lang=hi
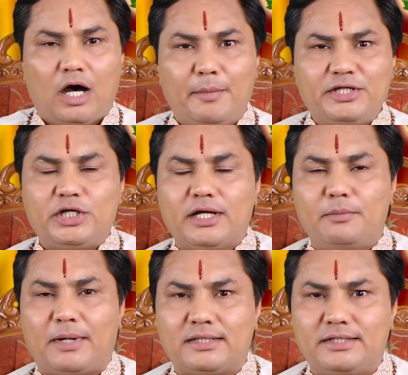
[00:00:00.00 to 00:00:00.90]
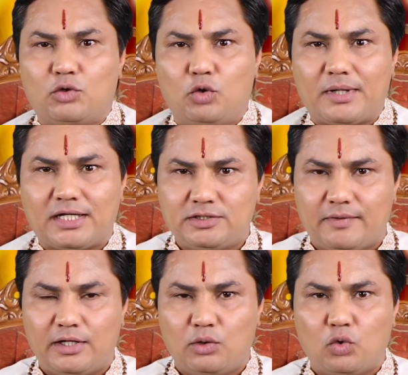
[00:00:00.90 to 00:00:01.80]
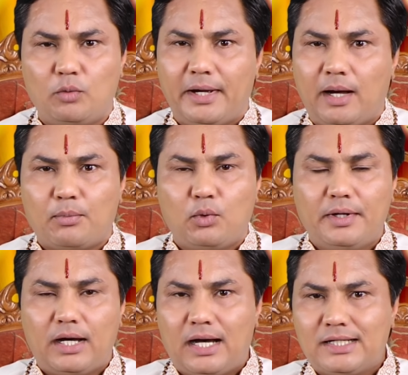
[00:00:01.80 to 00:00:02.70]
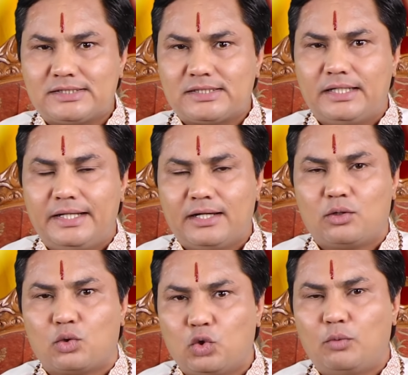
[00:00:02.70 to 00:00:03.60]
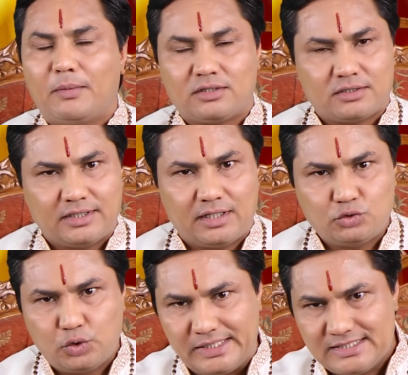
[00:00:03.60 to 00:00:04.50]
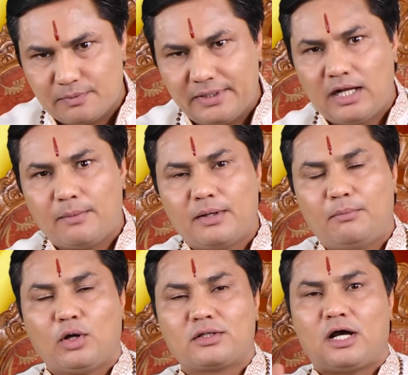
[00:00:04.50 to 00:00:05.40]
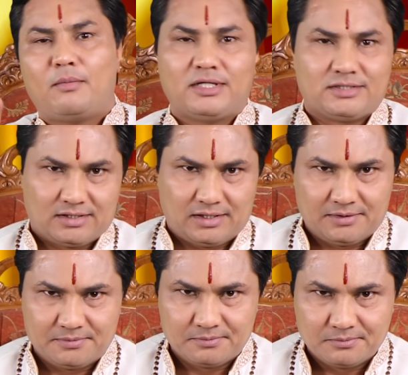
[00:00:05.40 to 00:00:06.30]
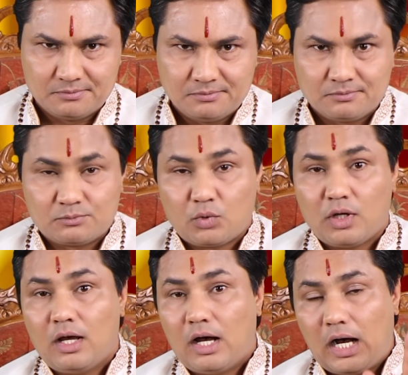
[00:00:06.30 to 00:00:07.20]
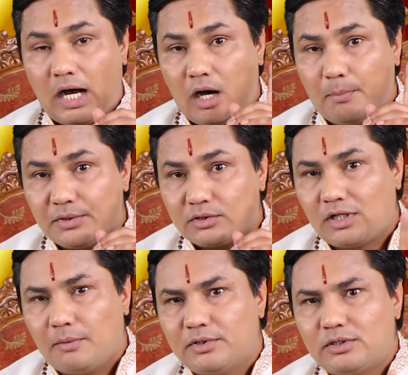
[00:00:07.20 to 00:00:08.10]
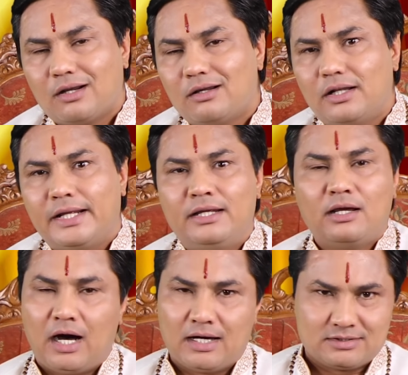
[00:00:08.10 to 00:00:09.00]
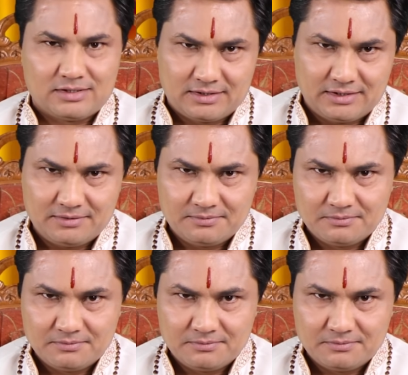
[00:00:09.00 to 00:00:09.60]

हमेशा की भांति कुंभ राशि वाले लोगों मैं आपको आज का एक गुरु मंत्र दे रहा हूं जो इस महीने आपके बहुत काम आ सकता है आप तब तक नहीं हार सकते